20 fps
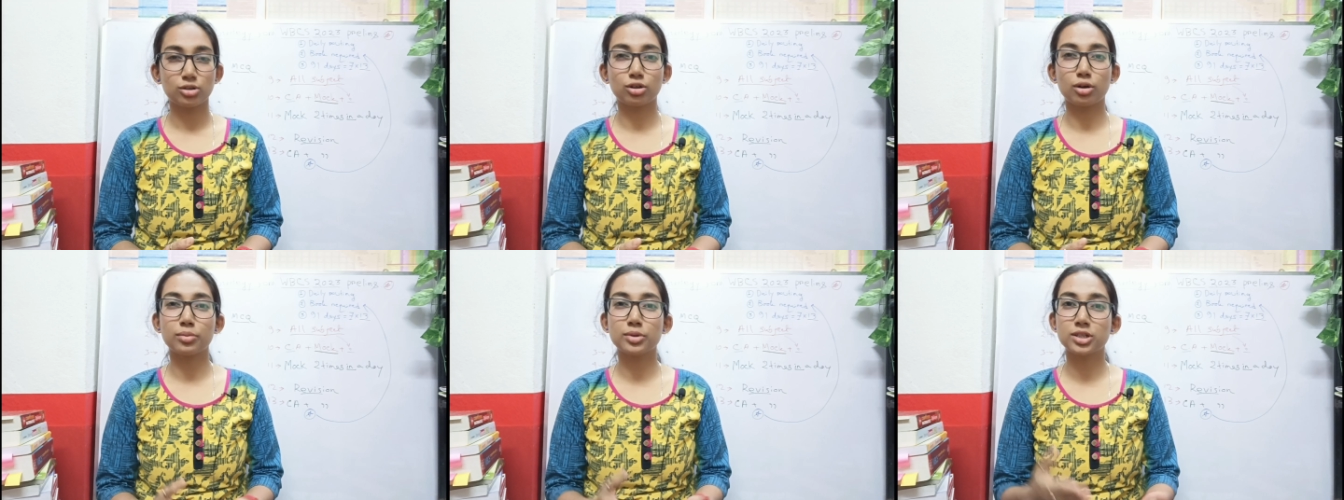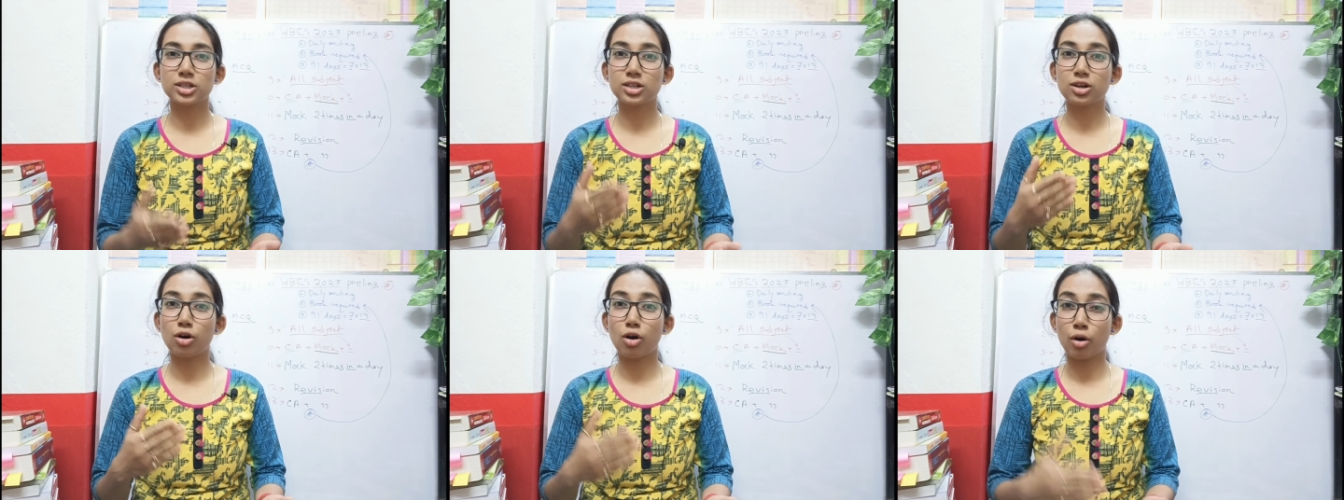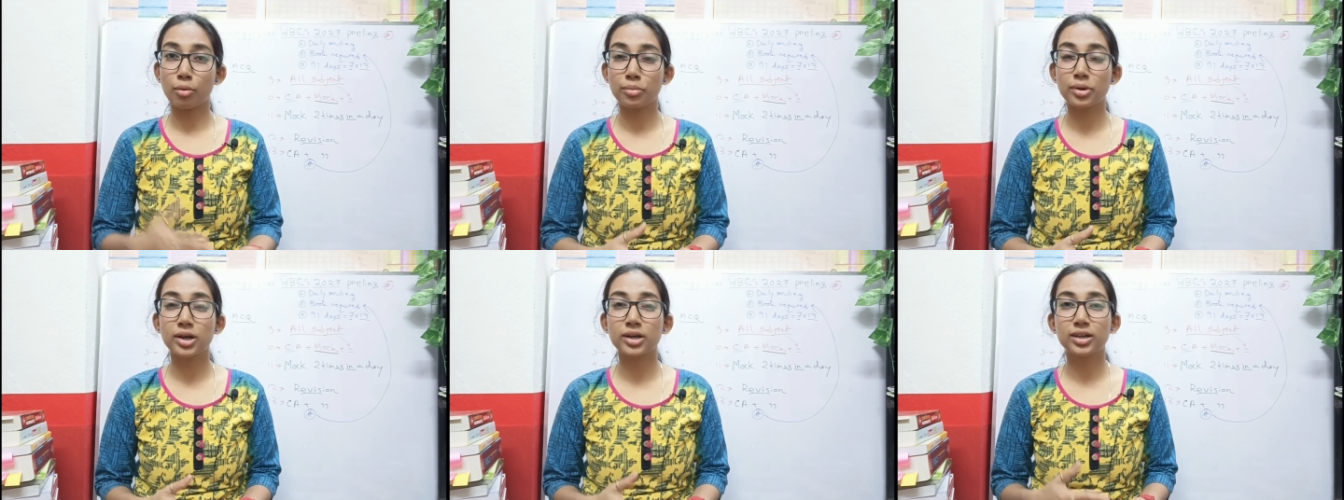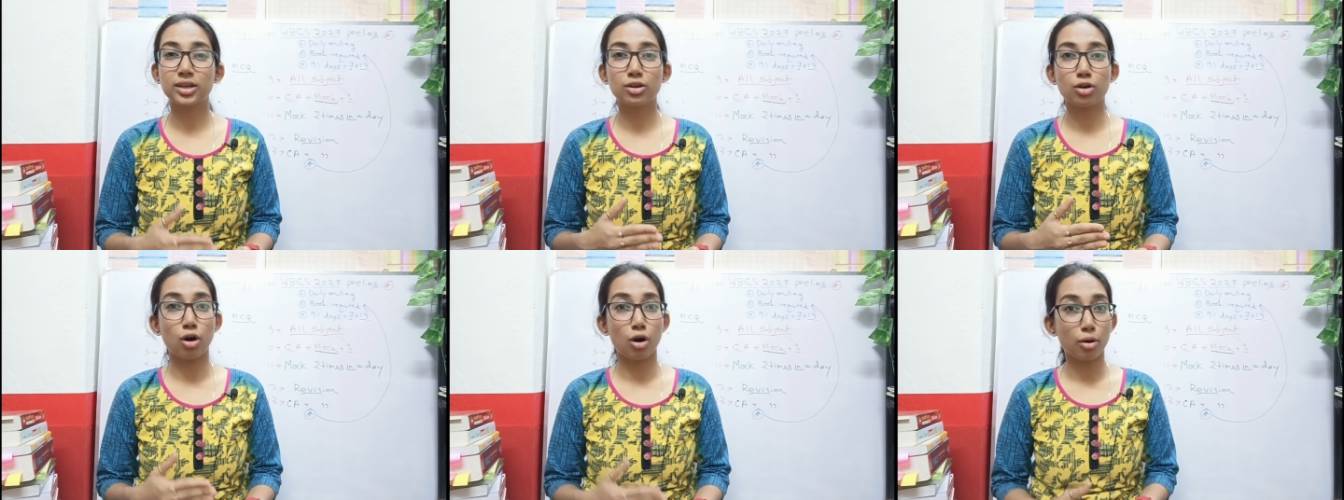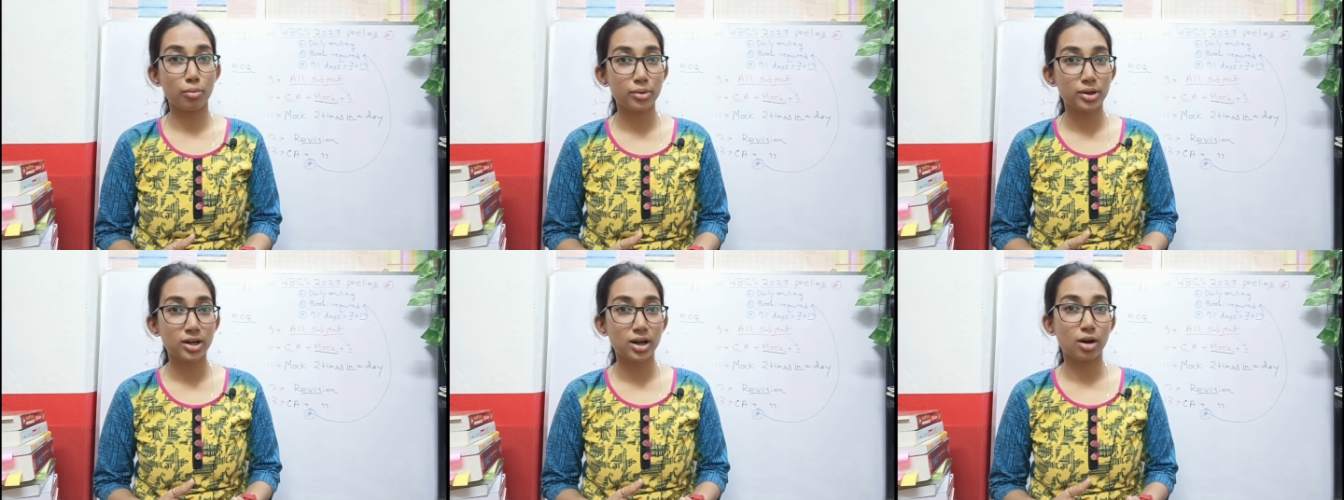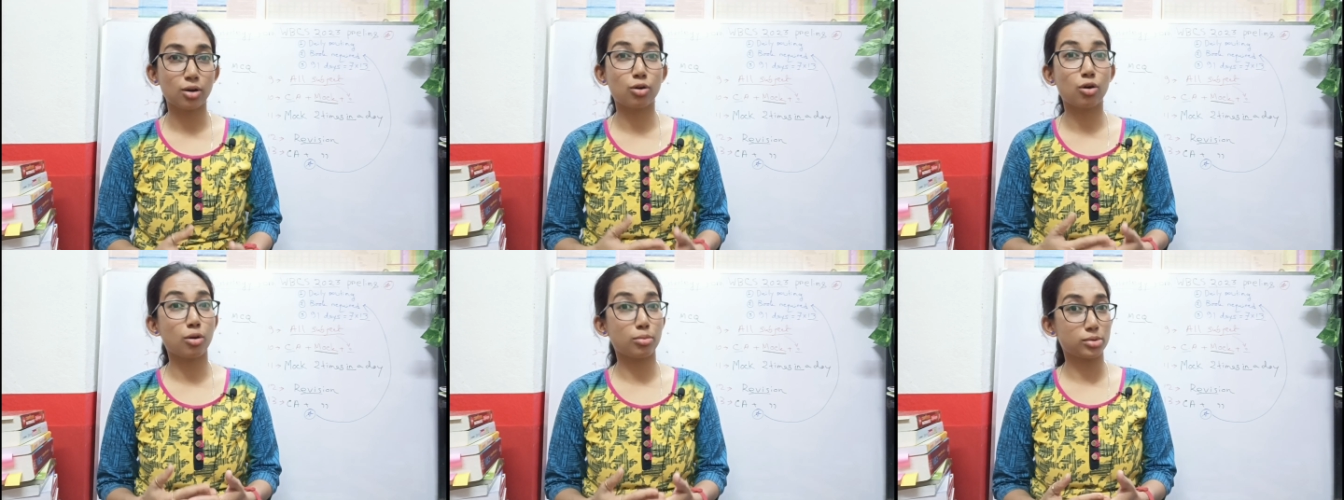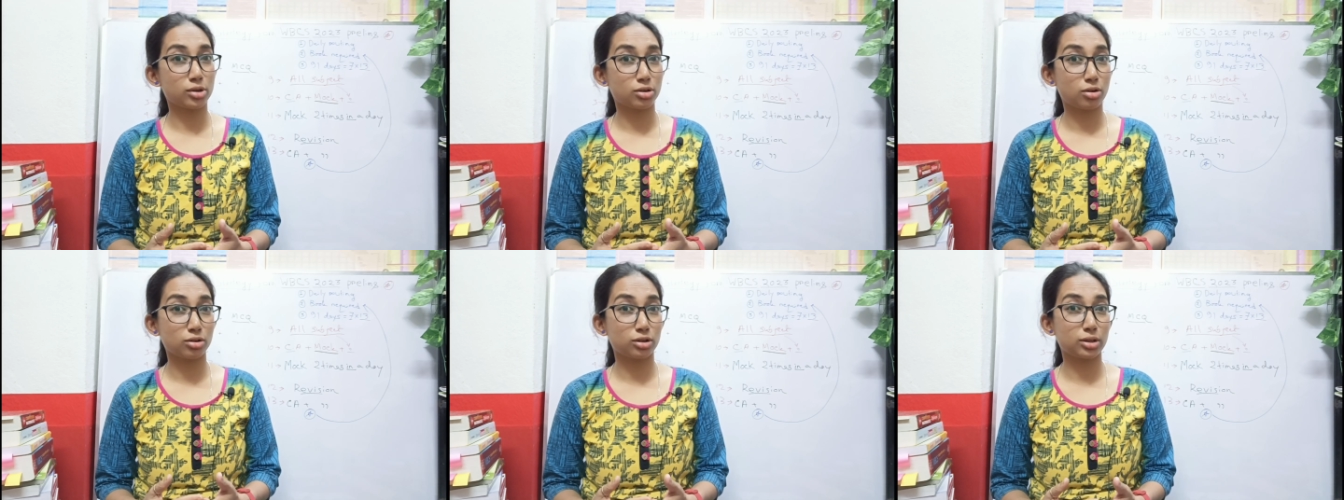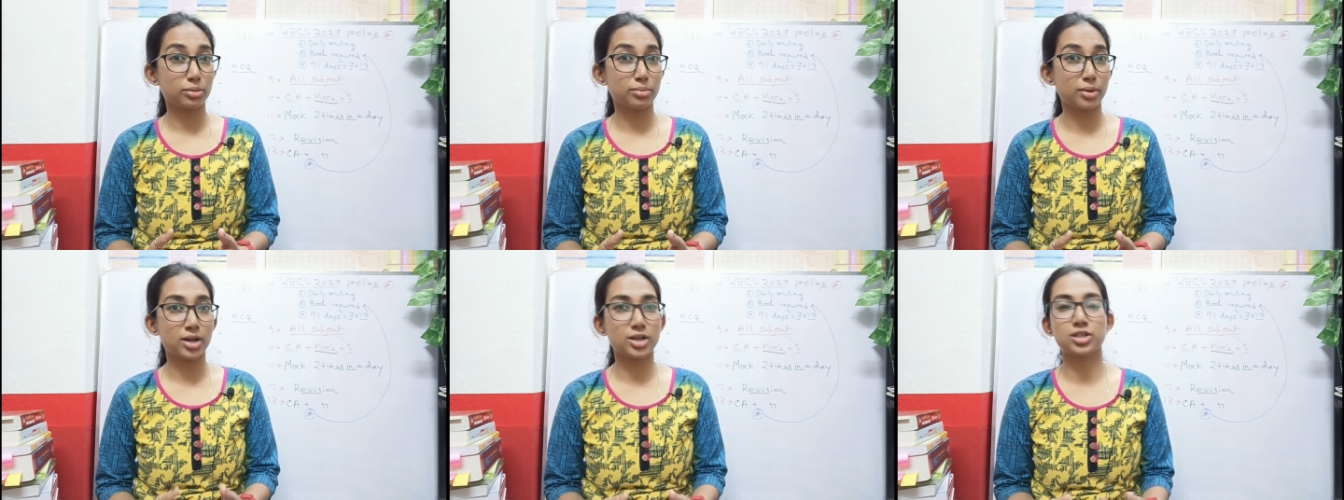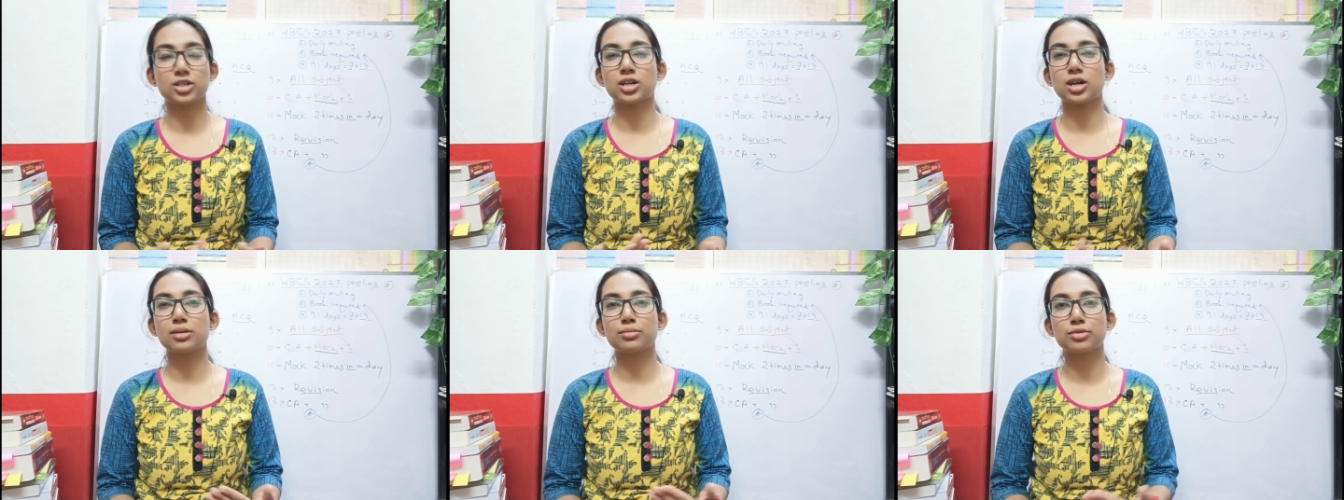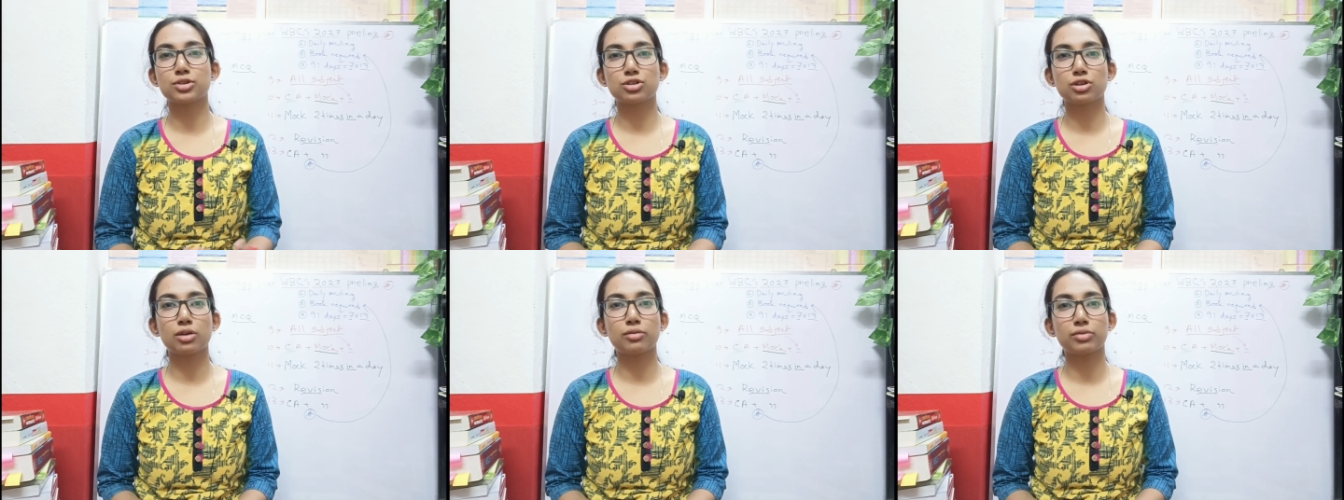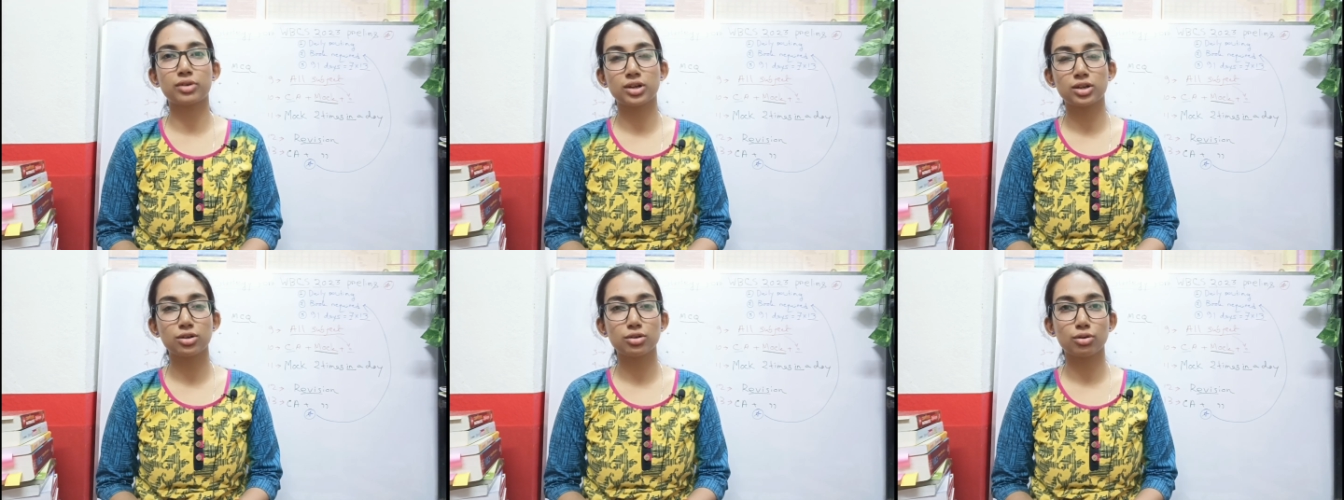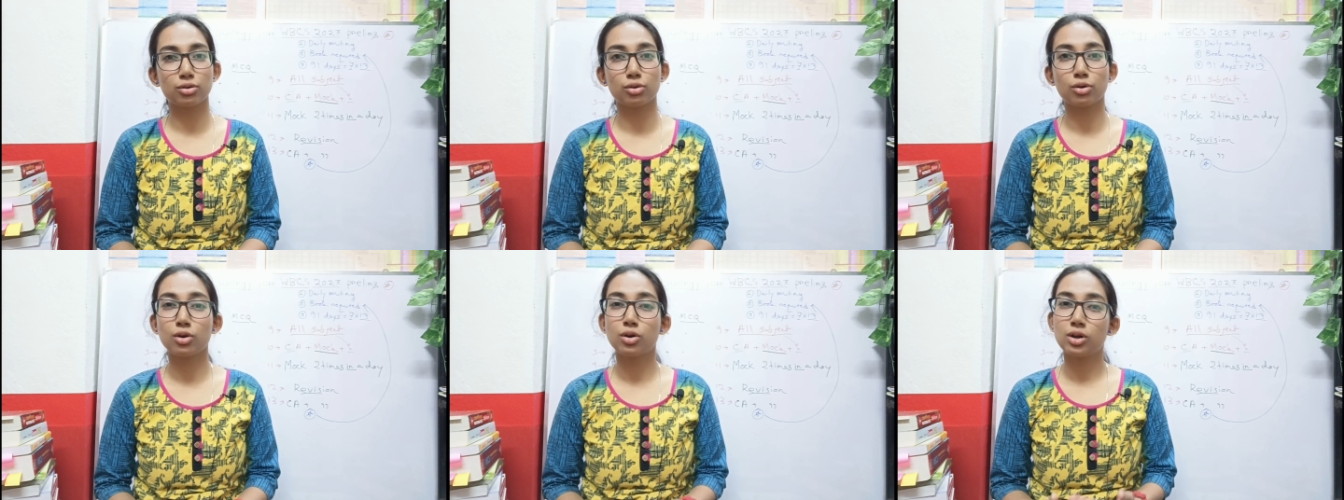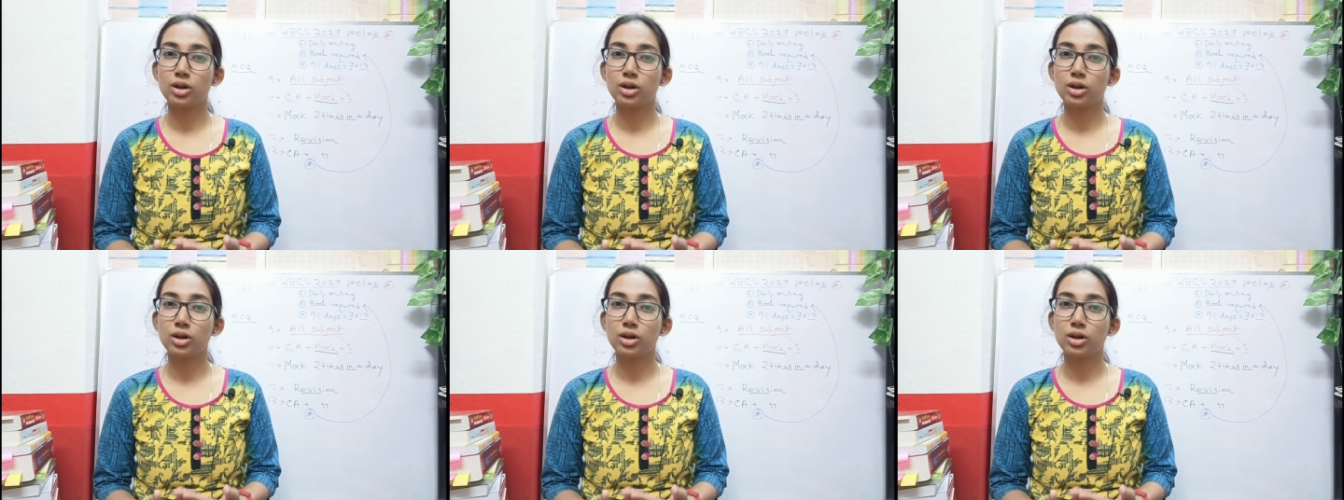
তবে সেটা হবে কি হবে না কবে হতে পারে সেই বিষয়ের ভিডিও